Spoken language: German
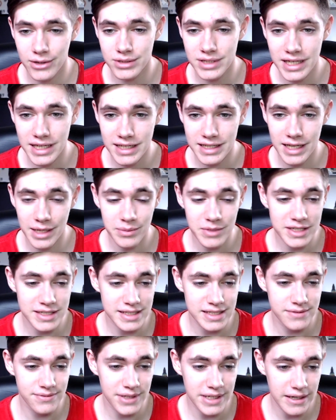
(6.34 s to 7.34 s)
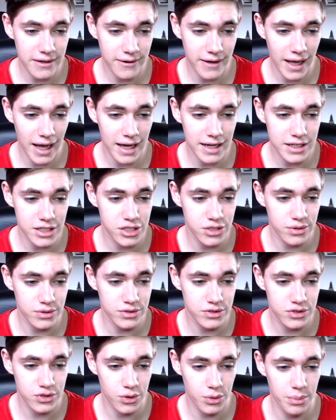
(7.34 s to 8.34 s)
Und ich nehme dieses Video gerade
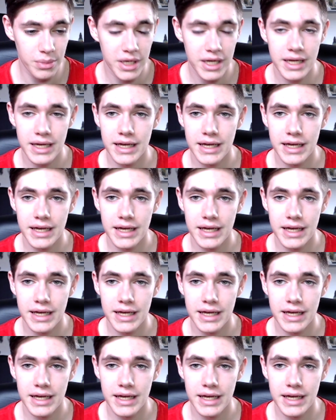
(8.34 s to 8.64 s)
schon zum